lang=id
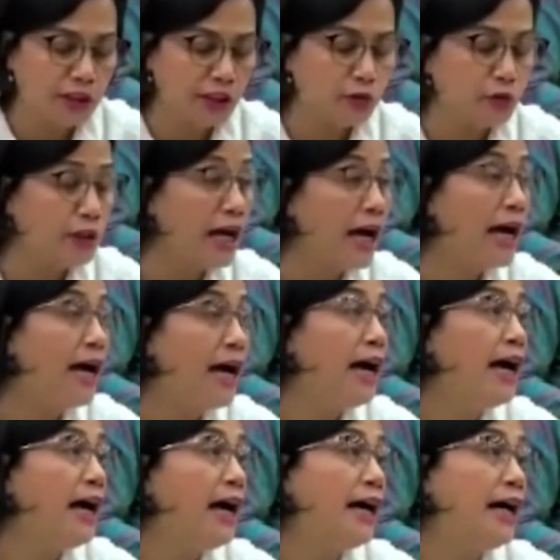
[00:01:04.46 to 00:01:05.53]
triliunnya
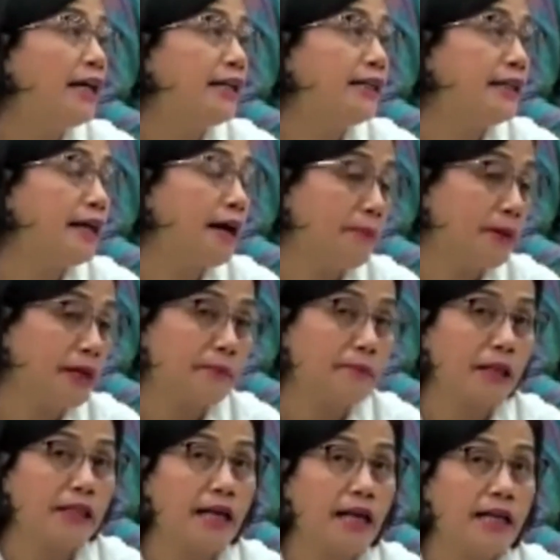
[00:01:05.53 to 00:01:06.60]
yang
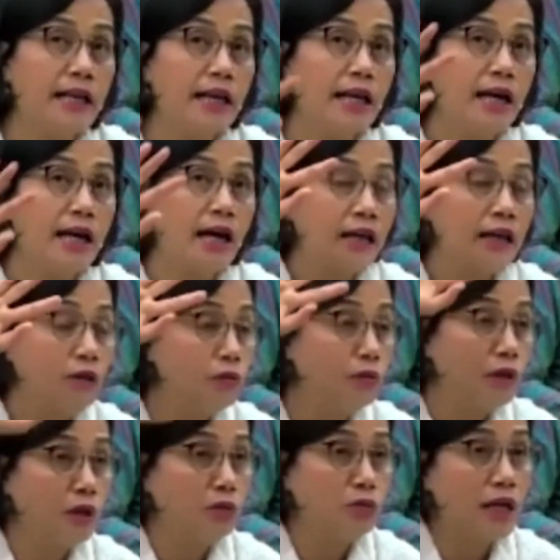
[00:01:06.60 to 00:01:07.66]
menikmati adalah
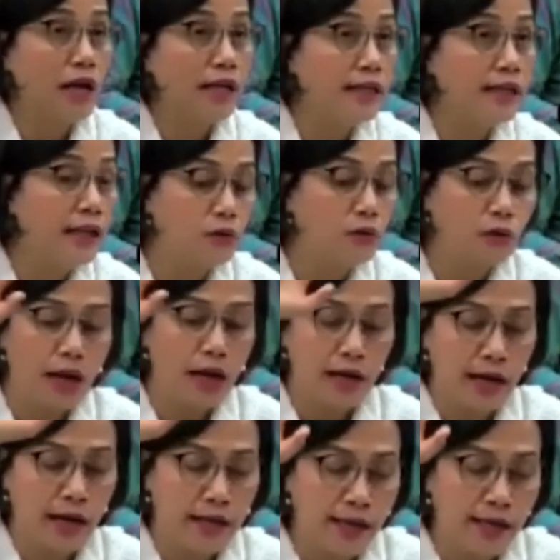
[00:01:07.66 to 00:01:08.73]
dunia usaha dan orang
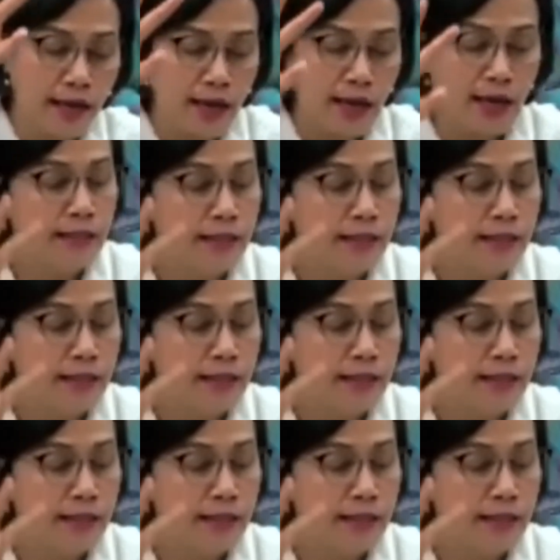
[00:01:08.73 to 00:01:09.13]
kaya.